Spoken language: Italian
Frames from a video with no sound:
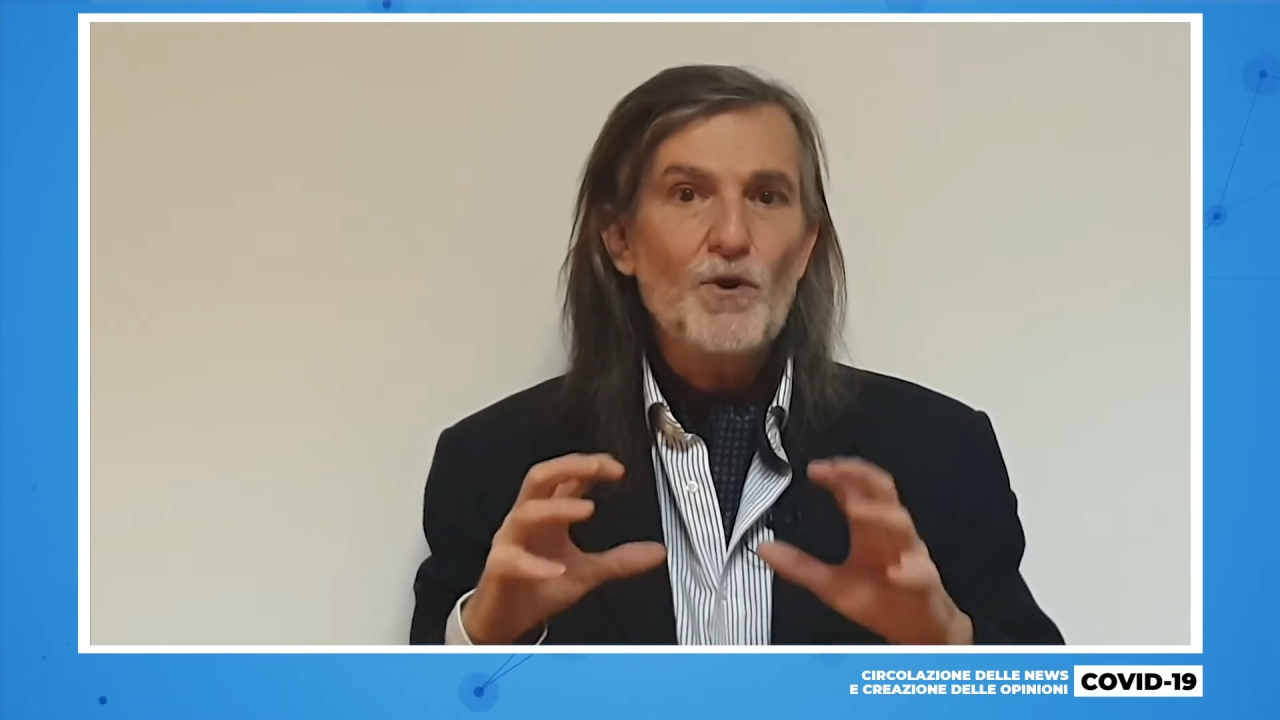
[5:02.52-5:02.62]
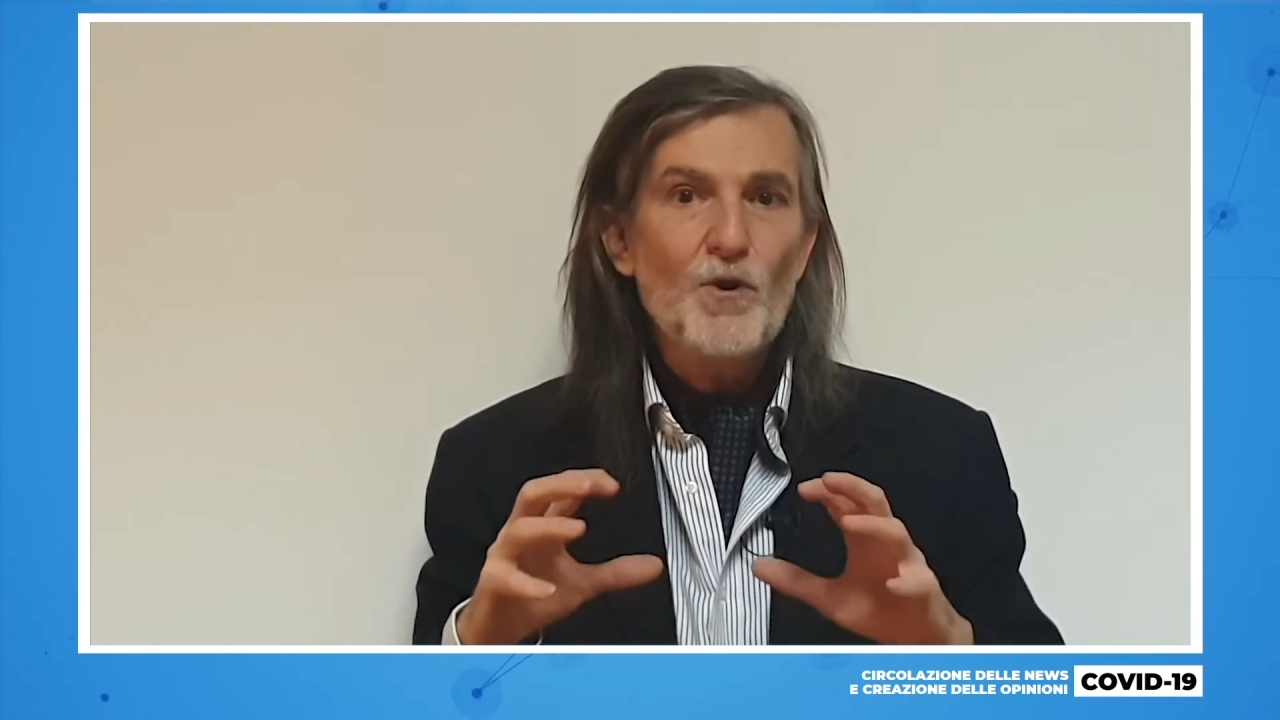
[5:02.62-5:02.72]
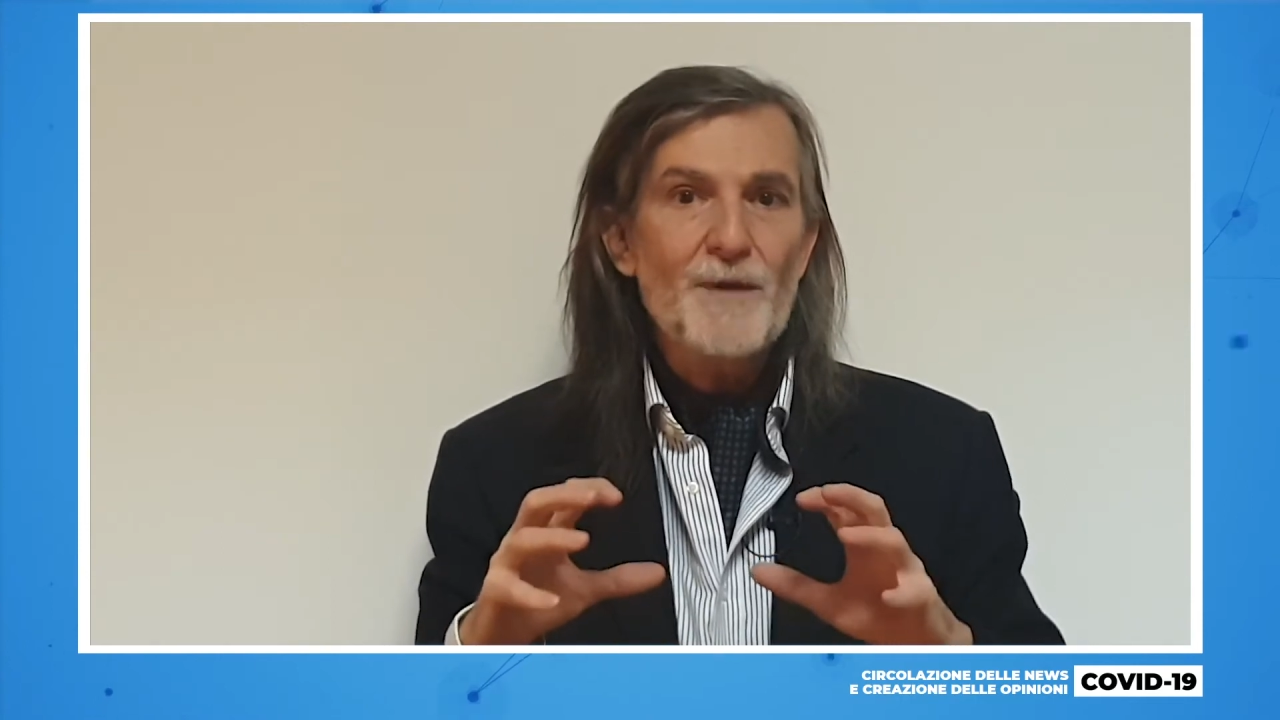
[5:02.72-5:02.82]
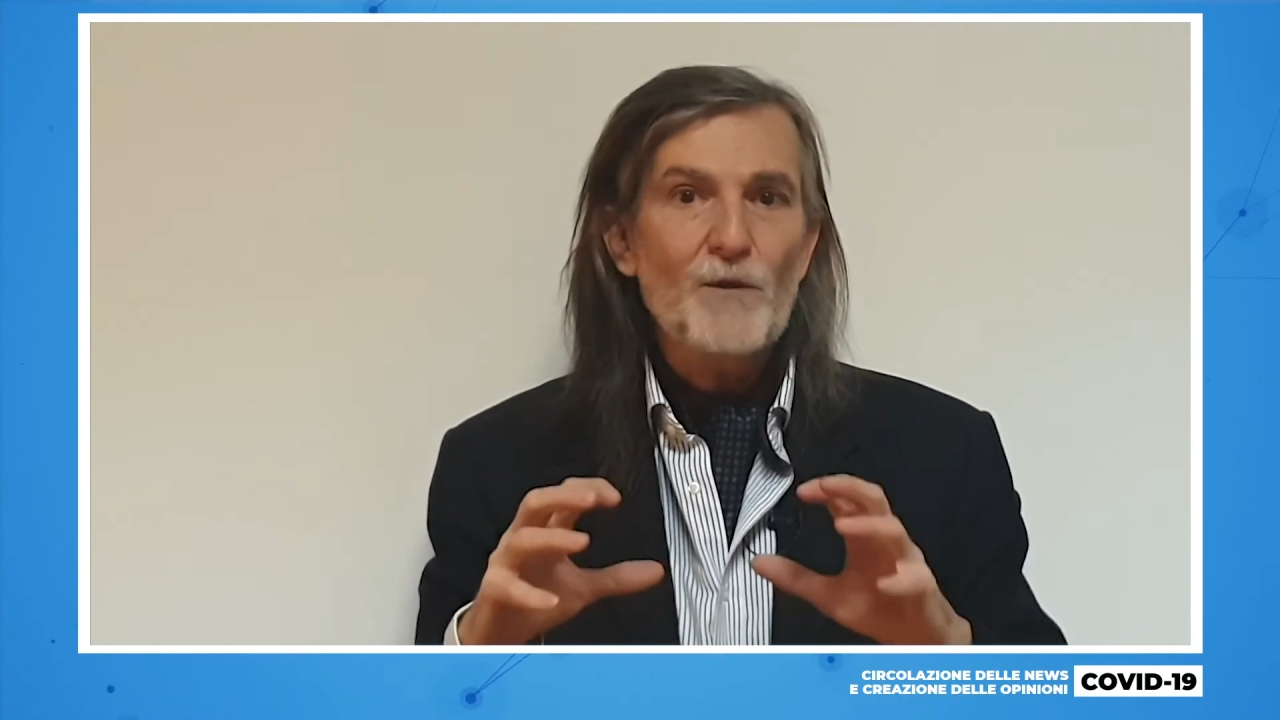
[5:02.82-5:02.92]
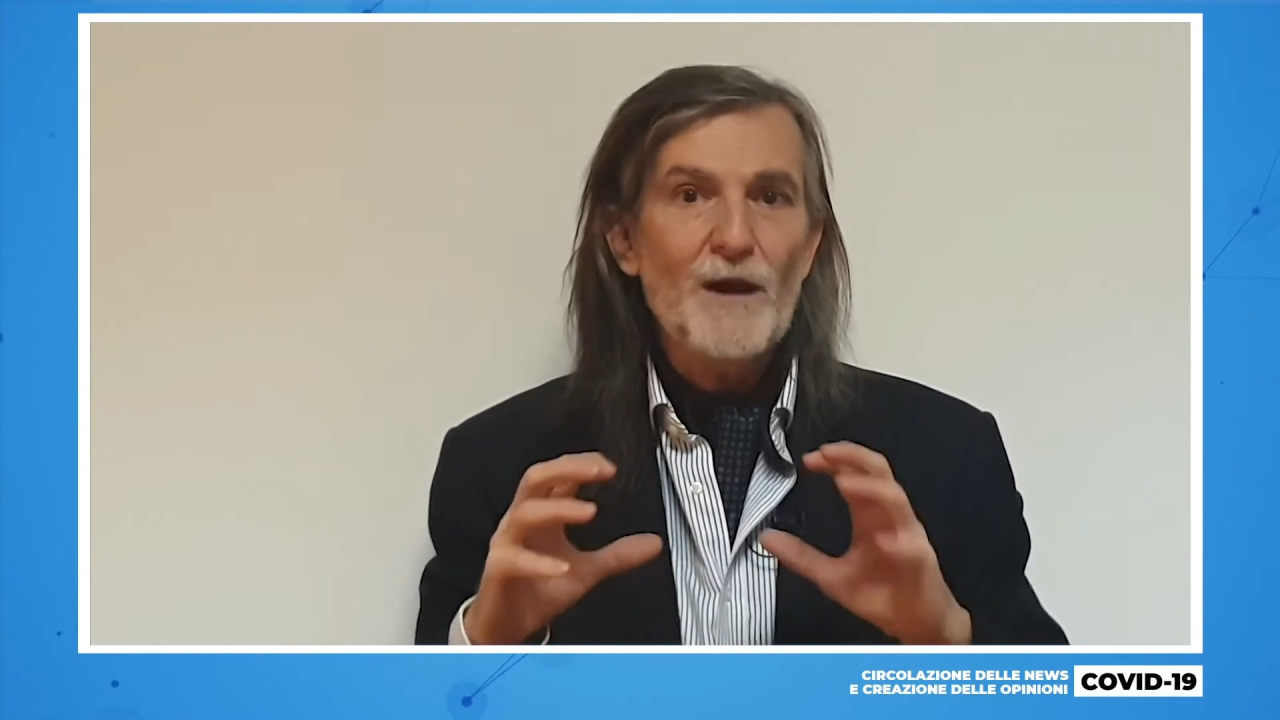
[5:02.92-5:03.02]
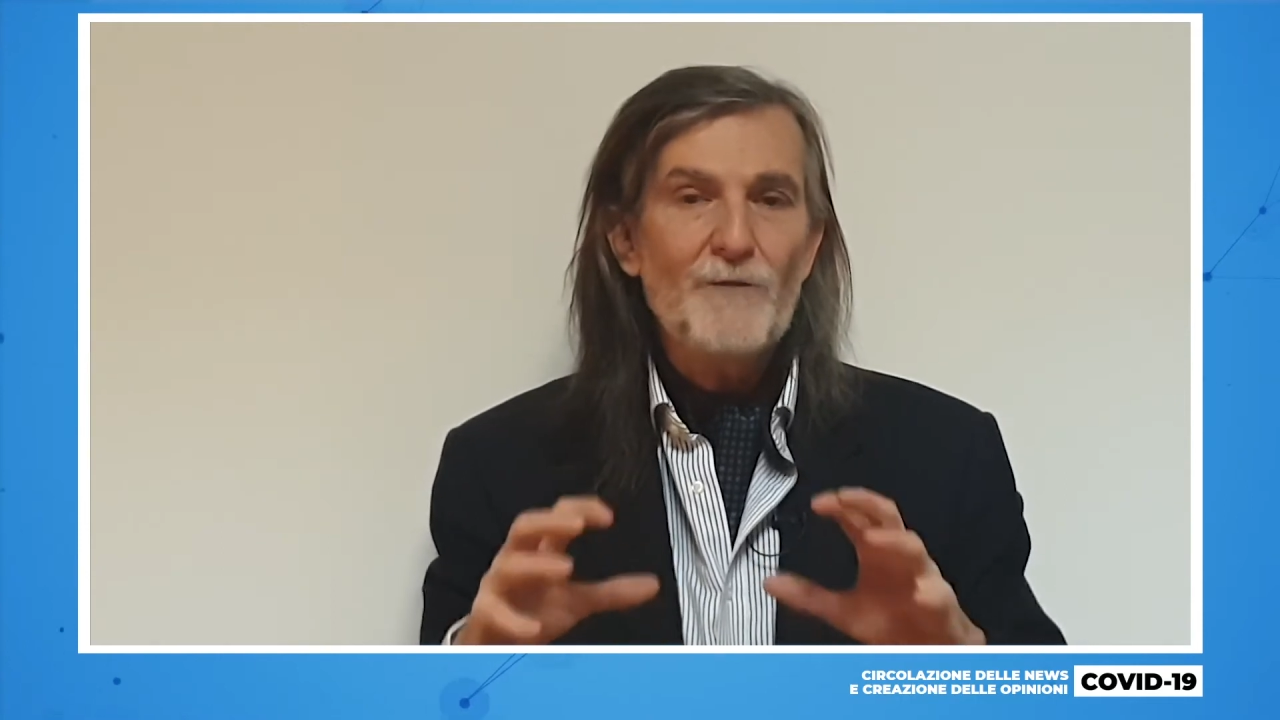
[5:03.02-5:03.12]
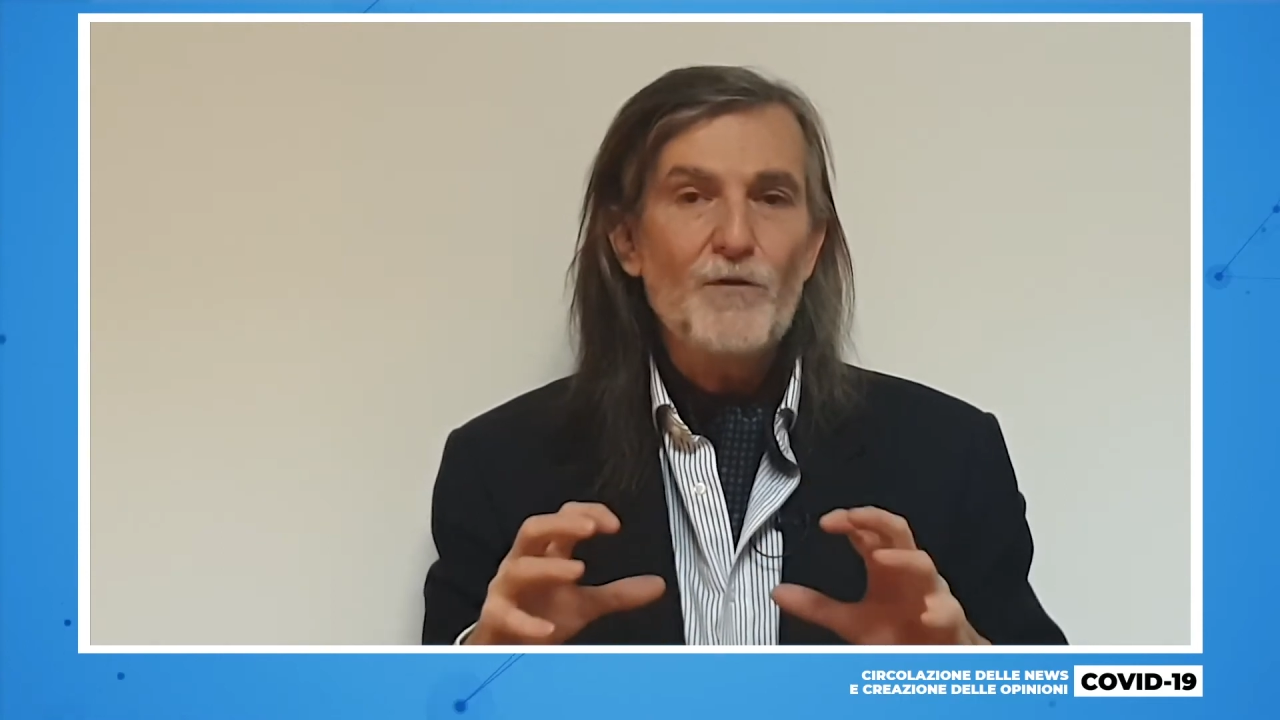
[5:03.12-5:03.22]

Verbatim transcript: come quella